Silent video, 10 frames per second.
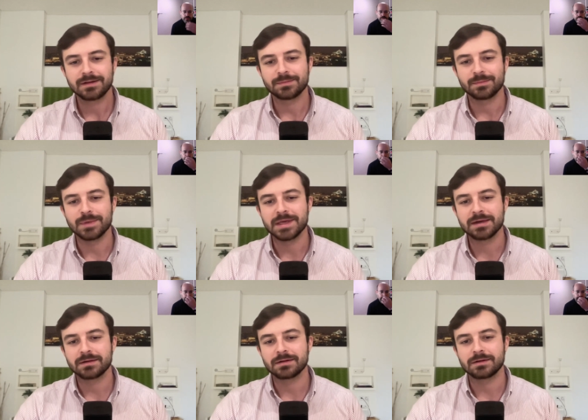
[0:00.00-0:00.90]

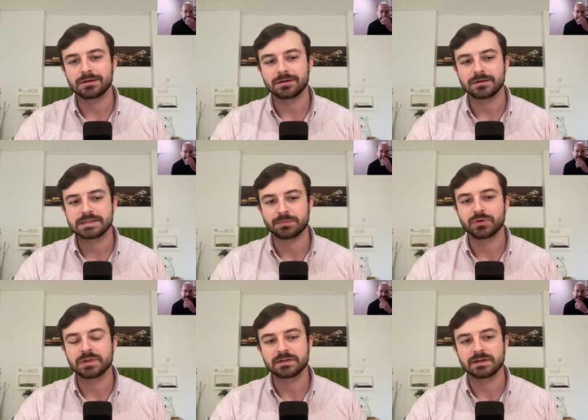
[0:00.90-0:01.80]
Mais euh, ça peut
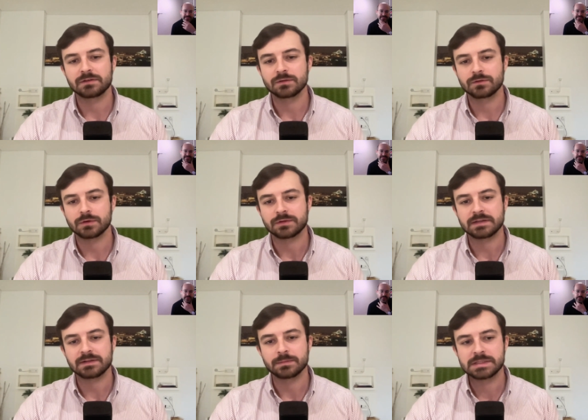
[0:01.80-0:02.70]
être intéressant sur
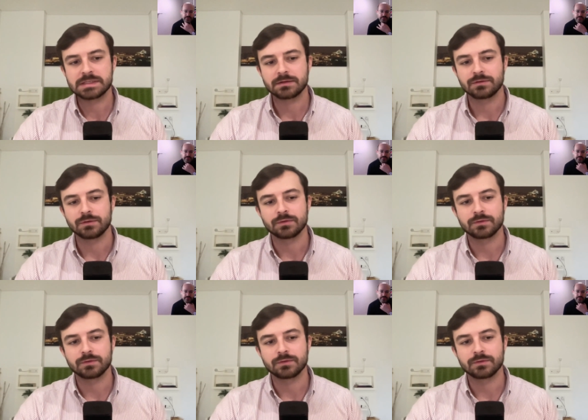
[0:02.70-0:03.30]
certains métiers de